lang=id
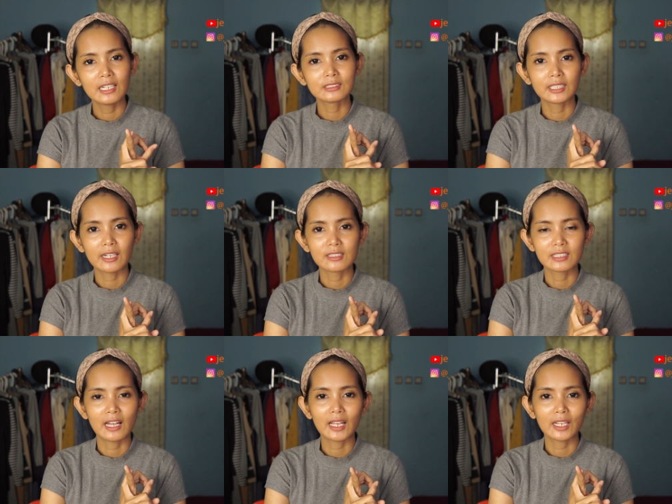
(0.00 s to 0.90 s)
yang
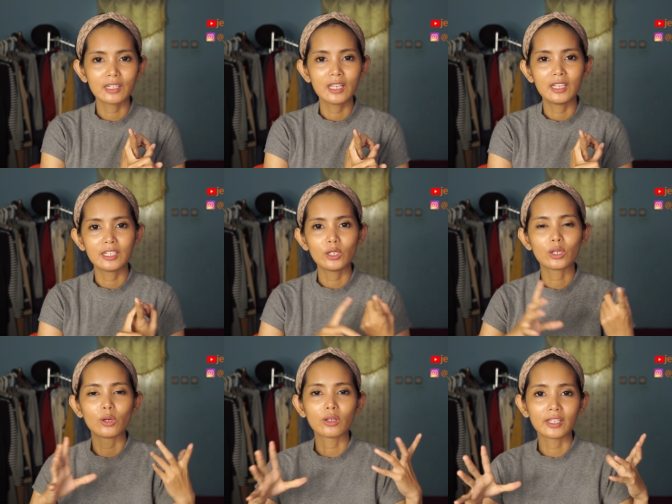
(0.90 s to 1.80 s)
saran-saran dari
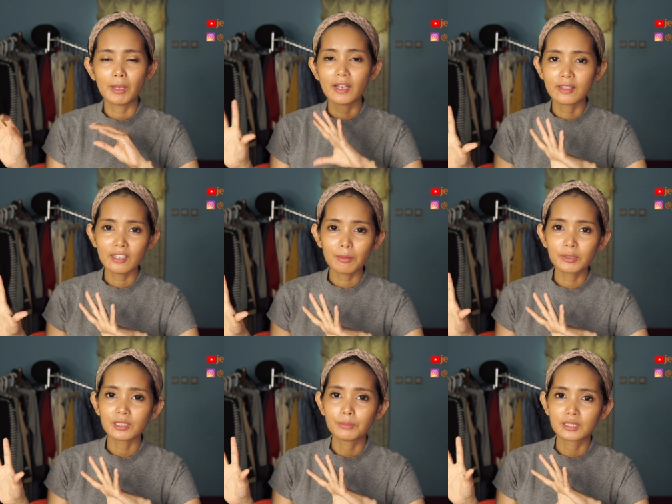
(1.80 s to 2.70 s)
orang-orang badannya yang
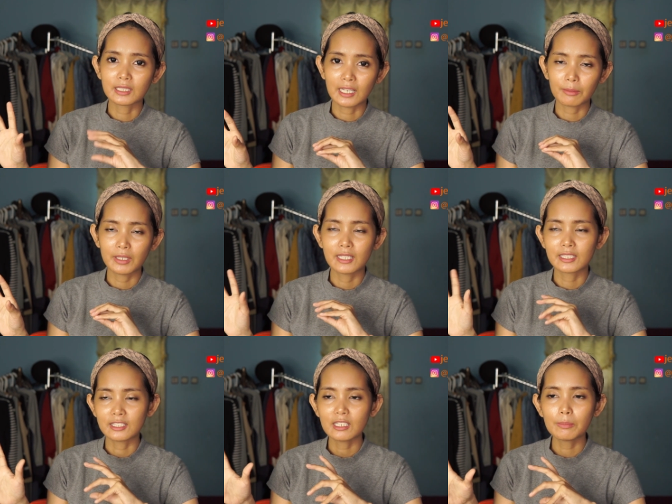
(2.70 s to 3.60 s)
besar-besar
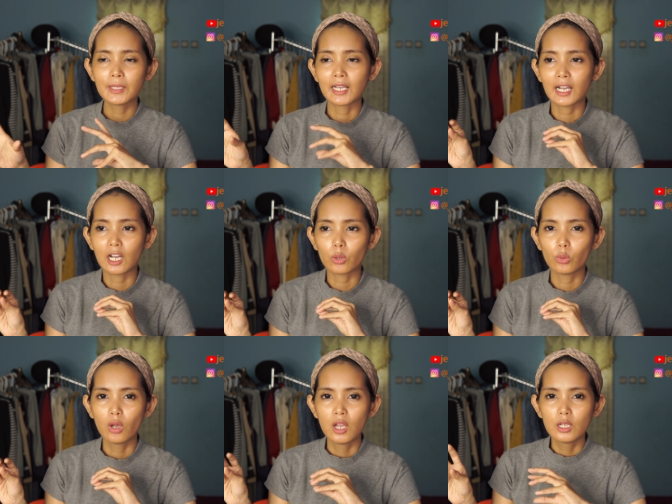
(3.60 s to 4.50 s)
biasanya bilang ke aku